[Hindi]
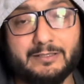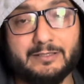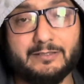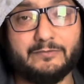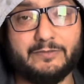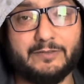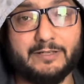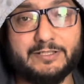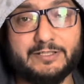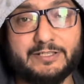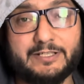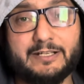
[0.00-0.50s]

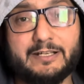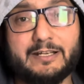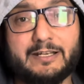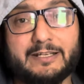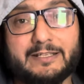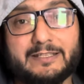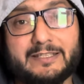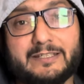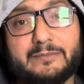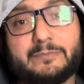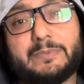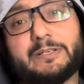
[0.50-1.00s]
फ्रस्ट्रेट
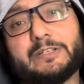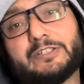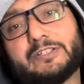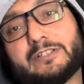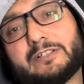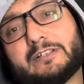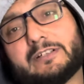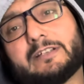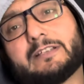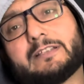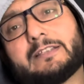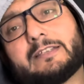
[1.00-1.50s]
रहते हैं
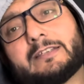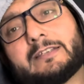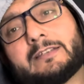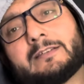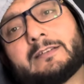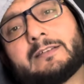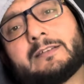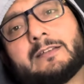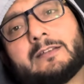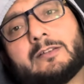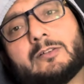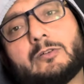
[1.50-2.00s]
परेशान रहते हैं
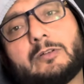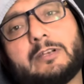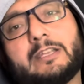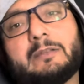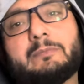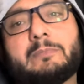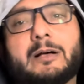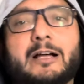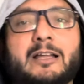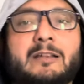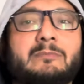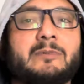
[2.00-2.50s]
और ये
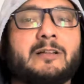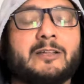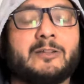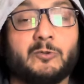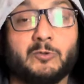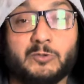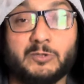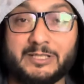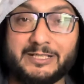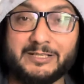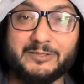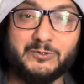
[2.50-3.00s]
बार बार
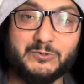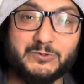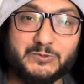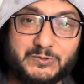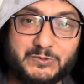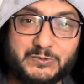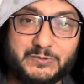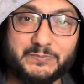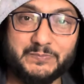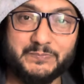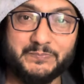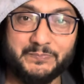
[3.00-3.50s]
होता है
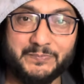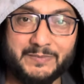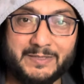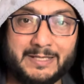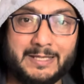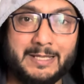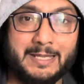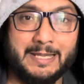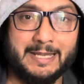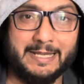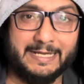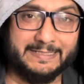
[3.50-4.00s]
दोस्तों
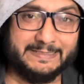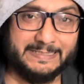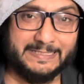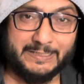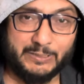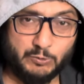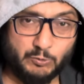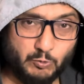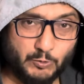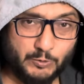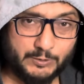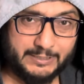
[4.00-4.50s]
ऐसा
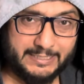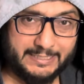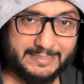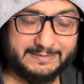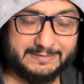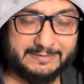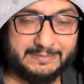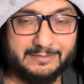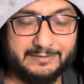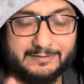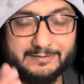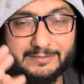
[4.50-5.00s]
क्यों होता है
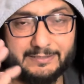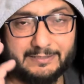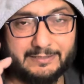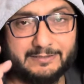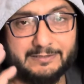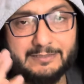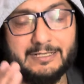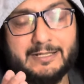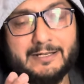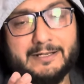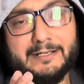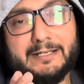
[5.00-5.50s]
इसका
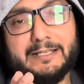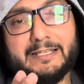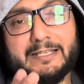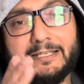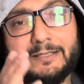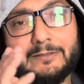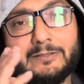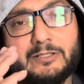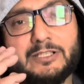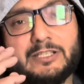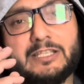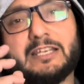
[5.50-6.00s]
कारण
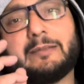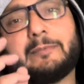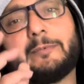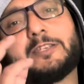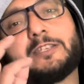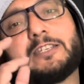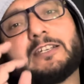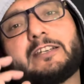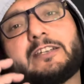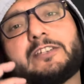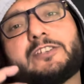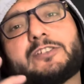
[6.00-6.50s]
है कितना भी
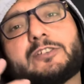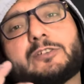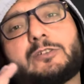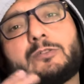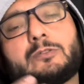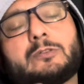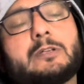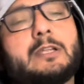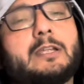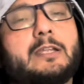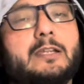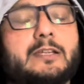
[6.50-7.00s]
अच्छा टीचर हो
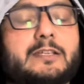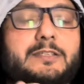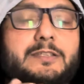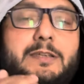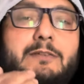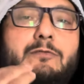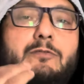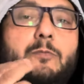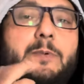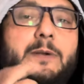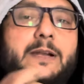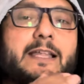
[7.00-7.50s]
जब
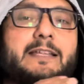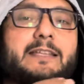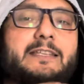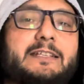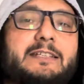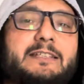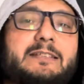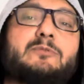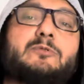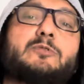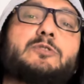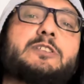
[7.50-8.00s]
वो पढ़ाता है
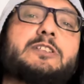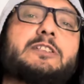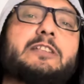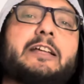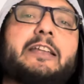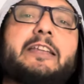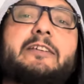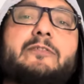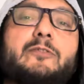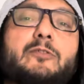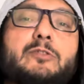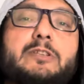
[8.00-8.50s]
तब तो उसकी
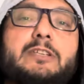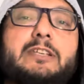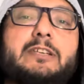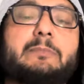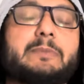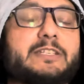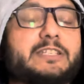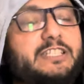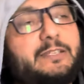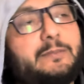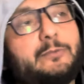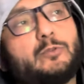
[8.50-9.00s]
तारीफ होती है
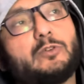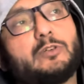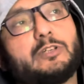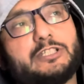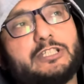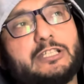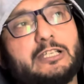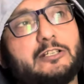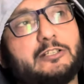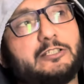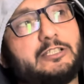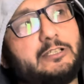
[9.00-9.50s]
बच्चे भी
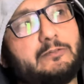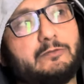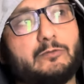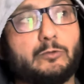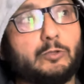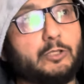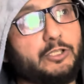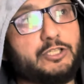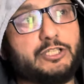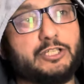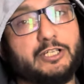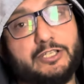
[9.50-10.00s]
अच्छा लगता है वो
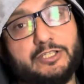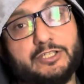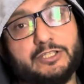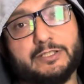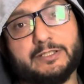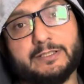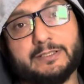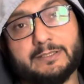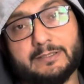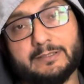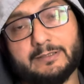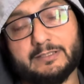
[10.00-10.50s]
बहुत अच्छे टीचर
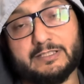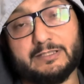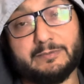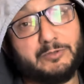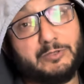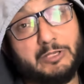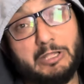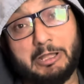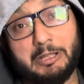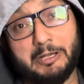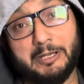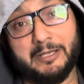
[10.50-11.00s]
हैं
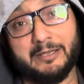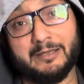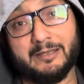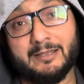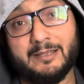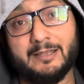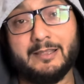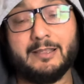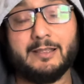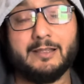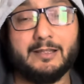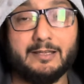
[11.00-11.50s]
समझा रहे हैं
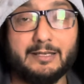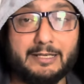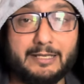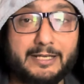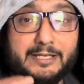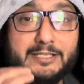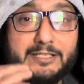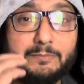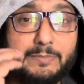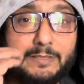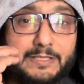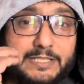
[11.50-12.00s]

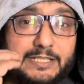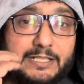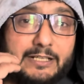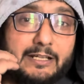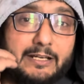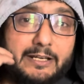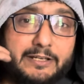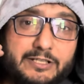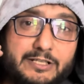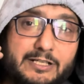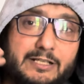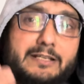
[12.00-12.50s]
लेकिन जब बच्चे का
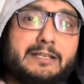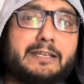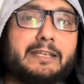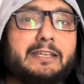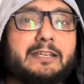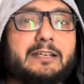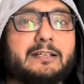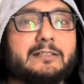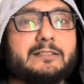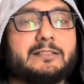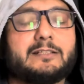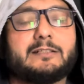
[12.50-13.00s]
रिजल्ट नहीं
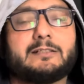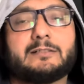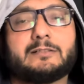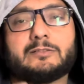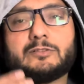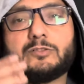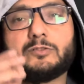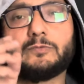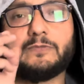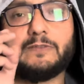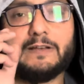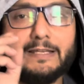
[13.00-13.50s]
आता
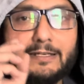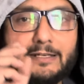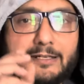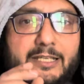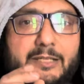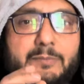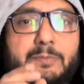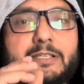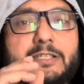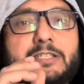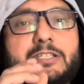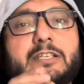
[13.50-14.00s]
तो फाइनली
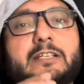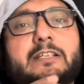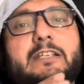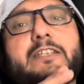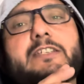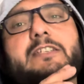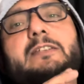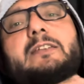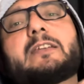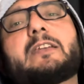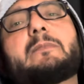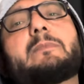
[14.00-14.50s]
बच्चा
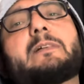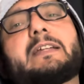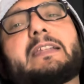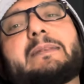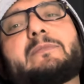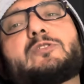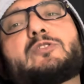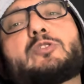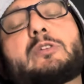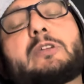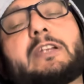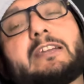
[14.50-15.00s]
टीचर के बारे
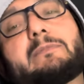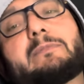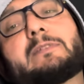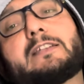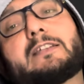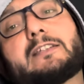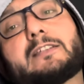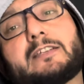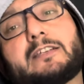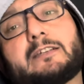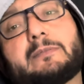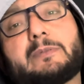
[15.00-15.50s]
में जो राय
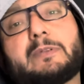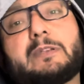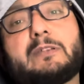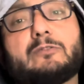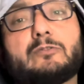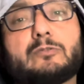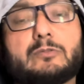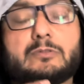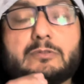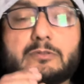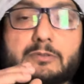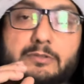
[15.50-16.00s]
बनाता है अपनी
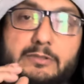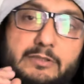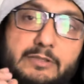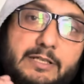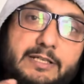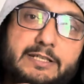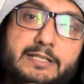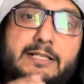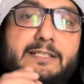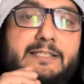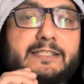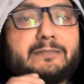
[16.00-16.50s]
वो
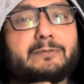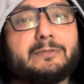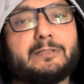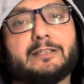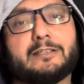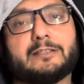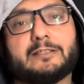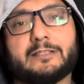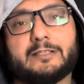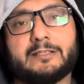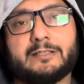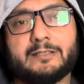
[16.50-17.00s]
रिजल्ट से
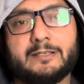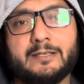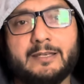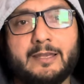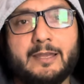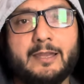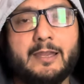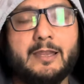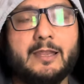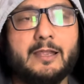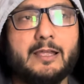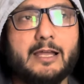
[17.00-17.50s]
बनाता है
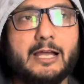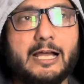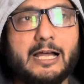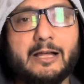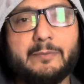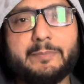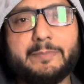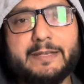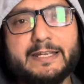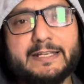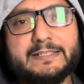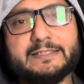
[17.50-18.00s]

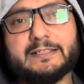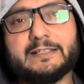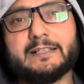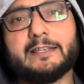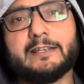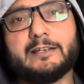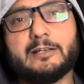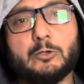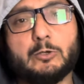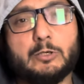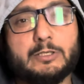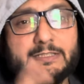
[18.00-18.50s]
आपने अक्सर
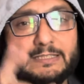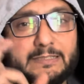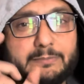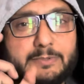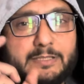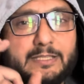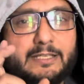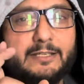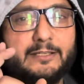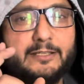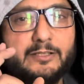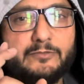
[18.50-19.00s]
देखा होगा सबसे
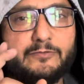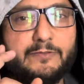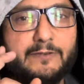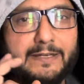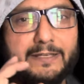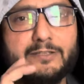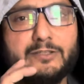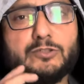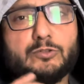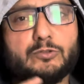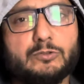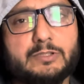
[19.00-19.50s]
ज़्यादा
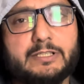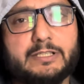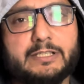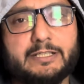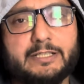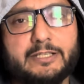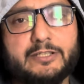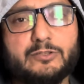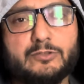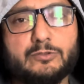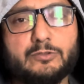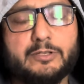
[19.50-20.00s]
फ़ैन जो होते हैं
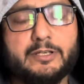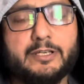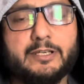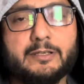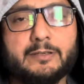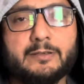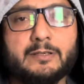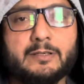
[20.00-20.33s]
टीचरों के